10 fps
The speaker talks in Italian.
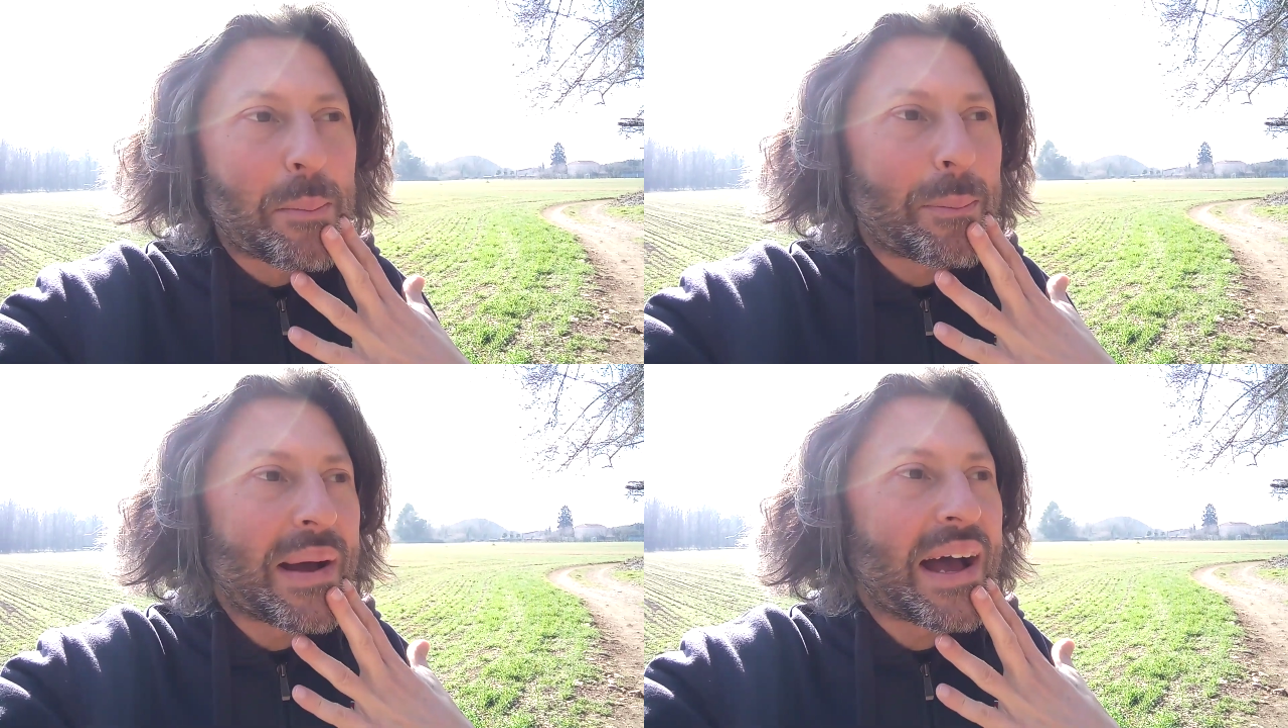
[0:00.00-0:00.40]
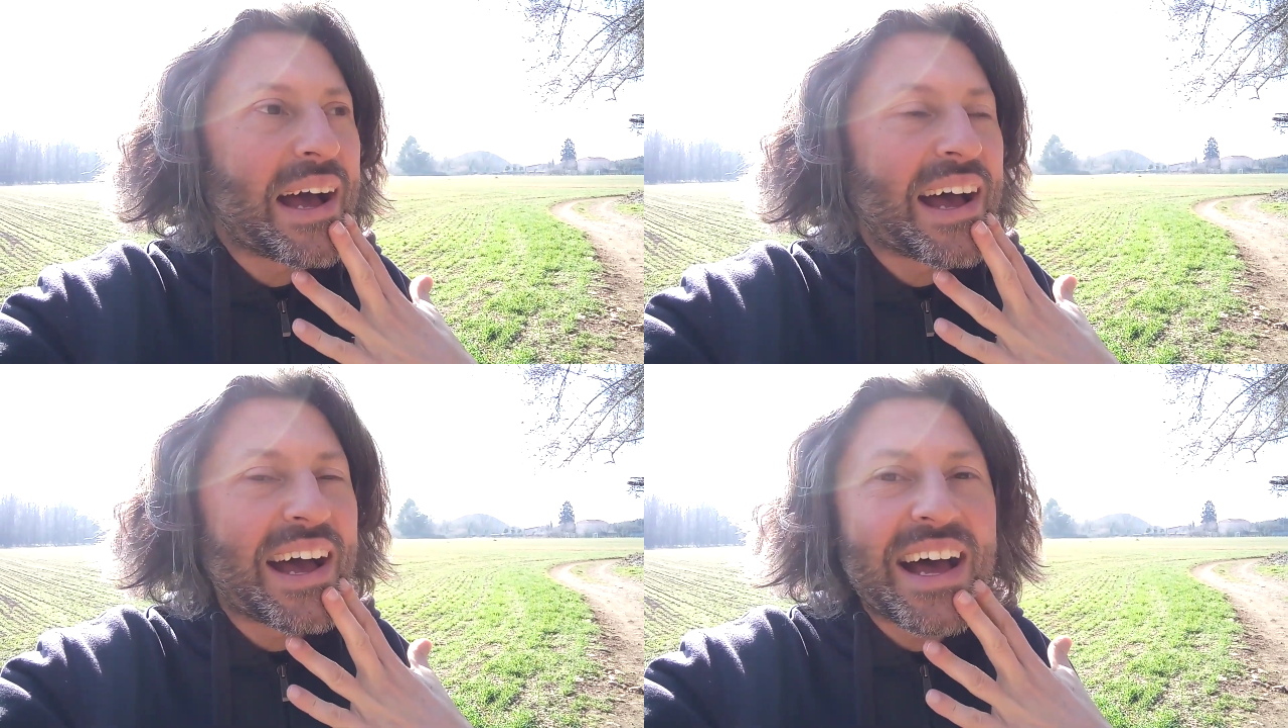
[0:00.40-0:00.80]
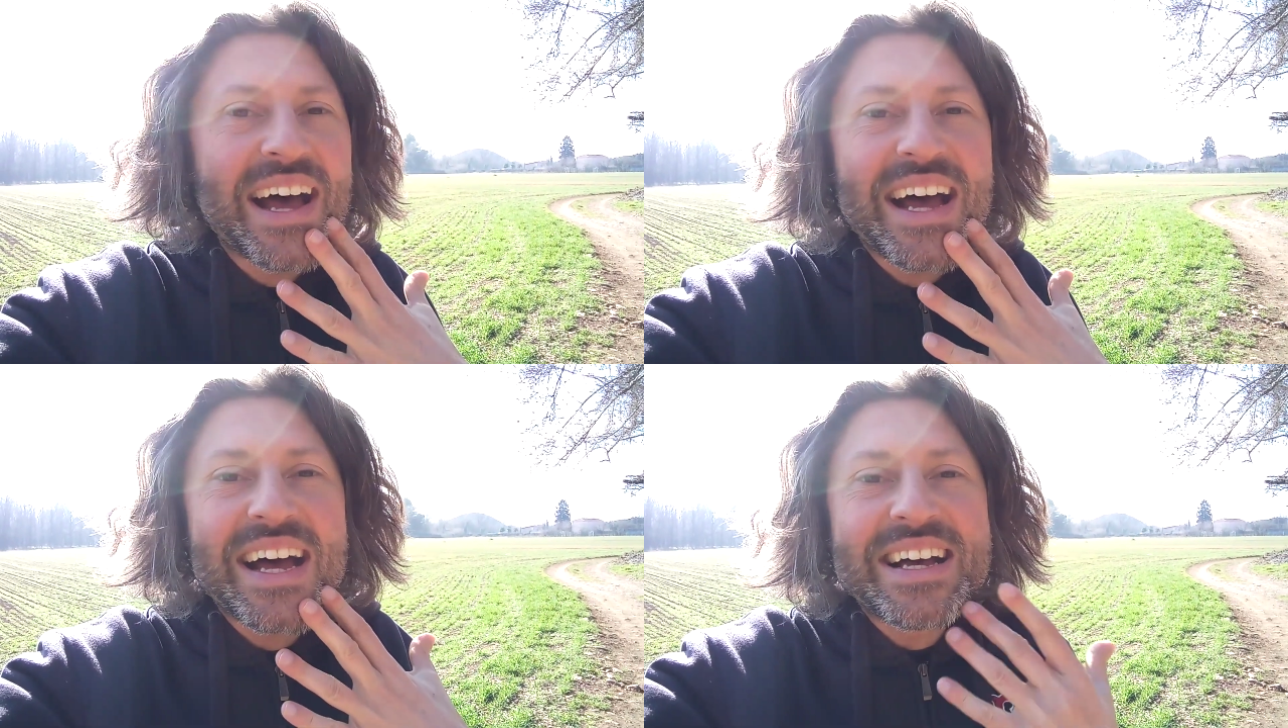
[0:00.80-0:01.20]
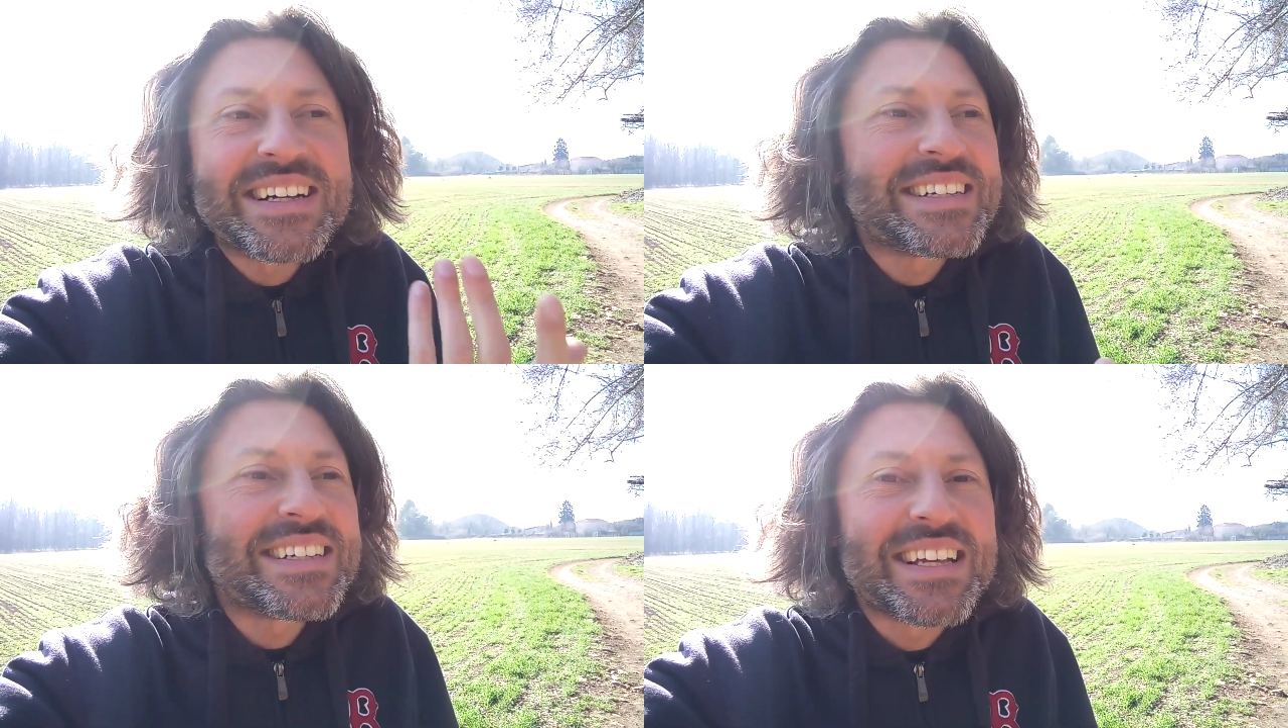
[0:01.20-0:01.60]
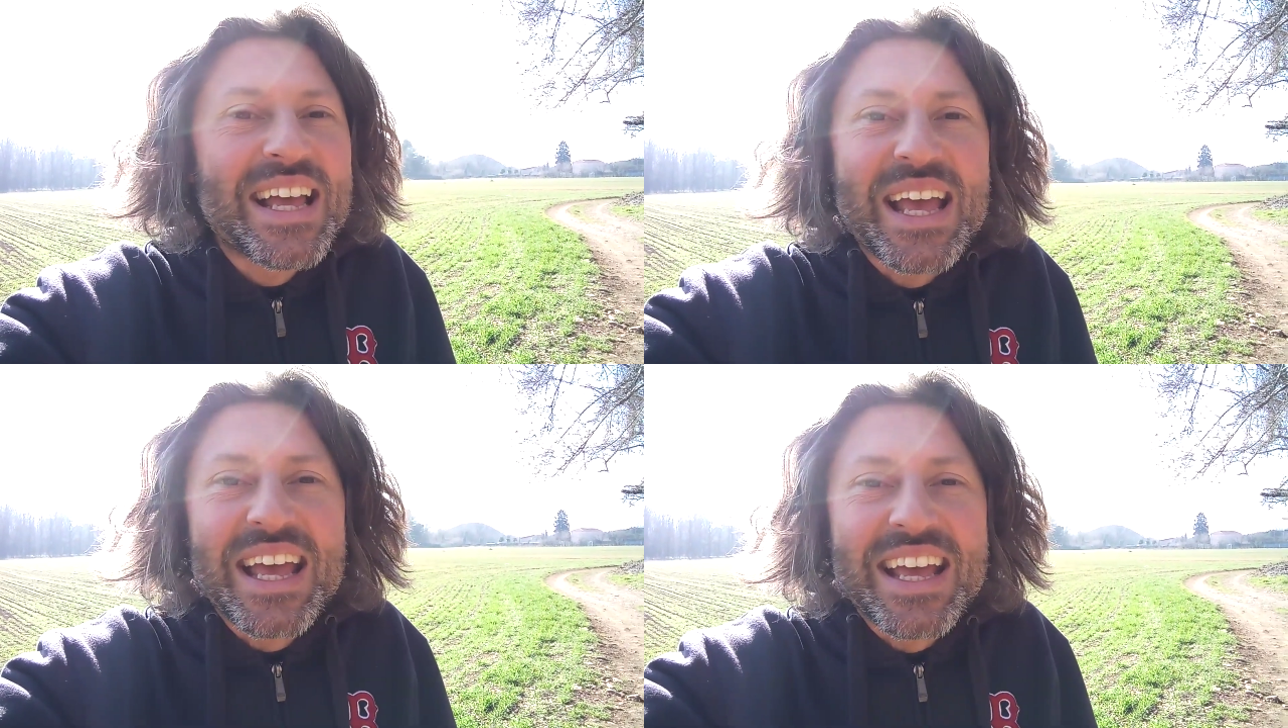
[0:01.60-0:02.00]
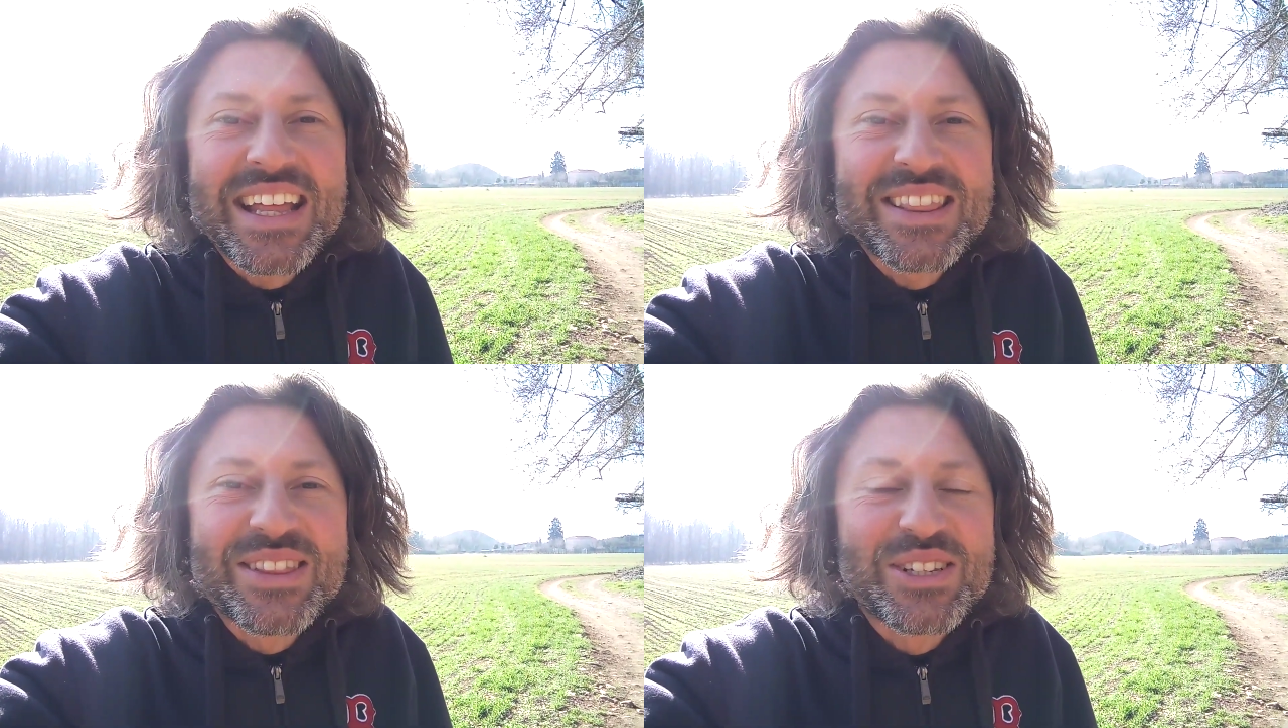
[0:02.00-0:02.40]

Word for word: ma è,